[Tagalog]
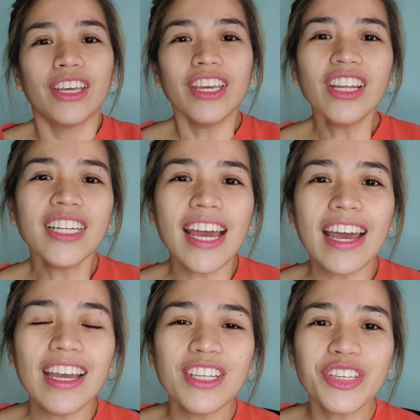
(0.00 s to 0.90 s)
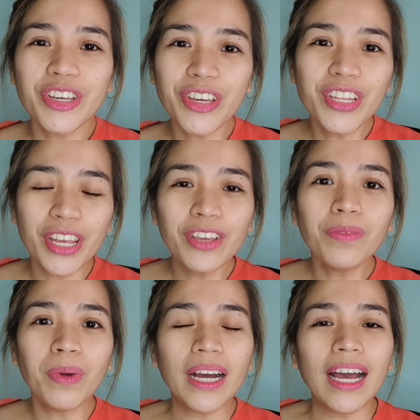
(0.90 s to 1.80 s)
Yan guys! So, yun na
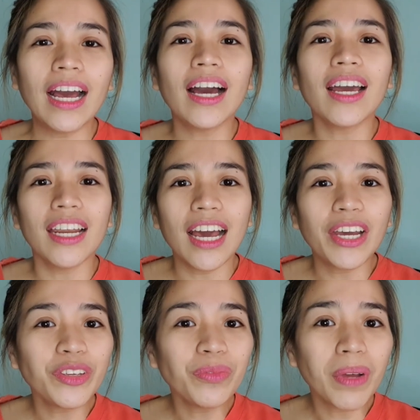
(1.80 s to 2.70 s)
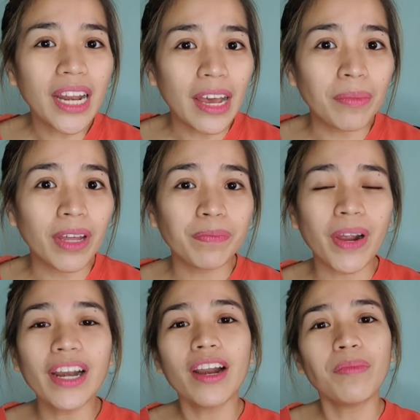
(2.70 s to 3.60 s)
yung mga kailangan nyong malaman
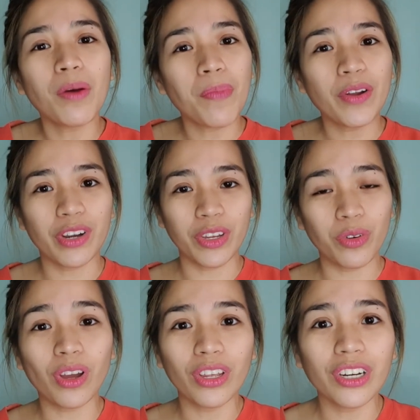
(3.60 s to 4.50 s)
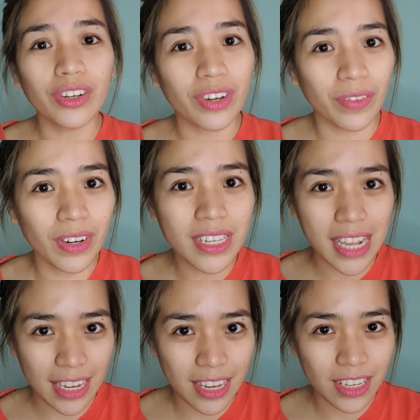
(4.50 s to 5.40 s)
para makapag-renew kayo ng driver's
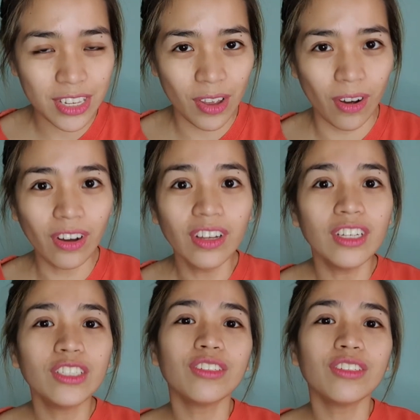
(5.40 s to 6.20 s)
license nyo.